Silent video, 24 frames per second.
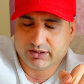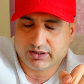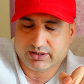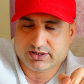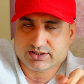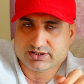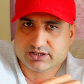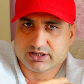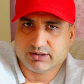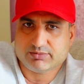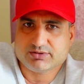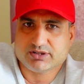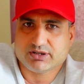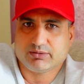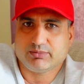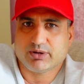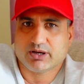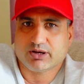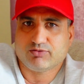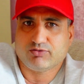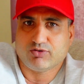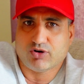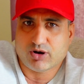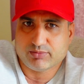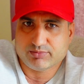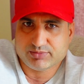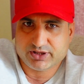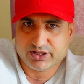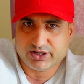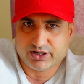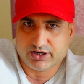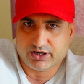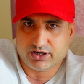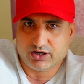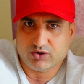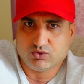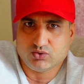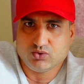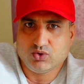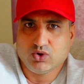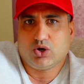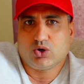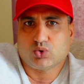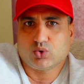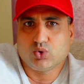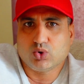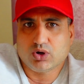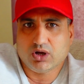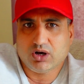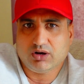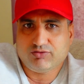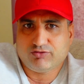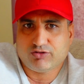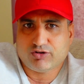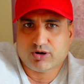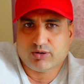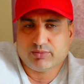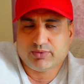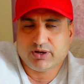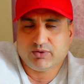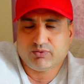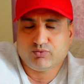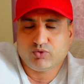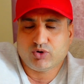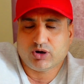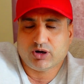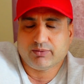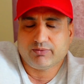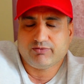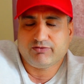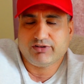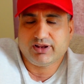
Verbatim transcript: डिस्क्रिप्शन में एक फॉर्म दे रहा हूँ गूगल फॉर्म है वो आप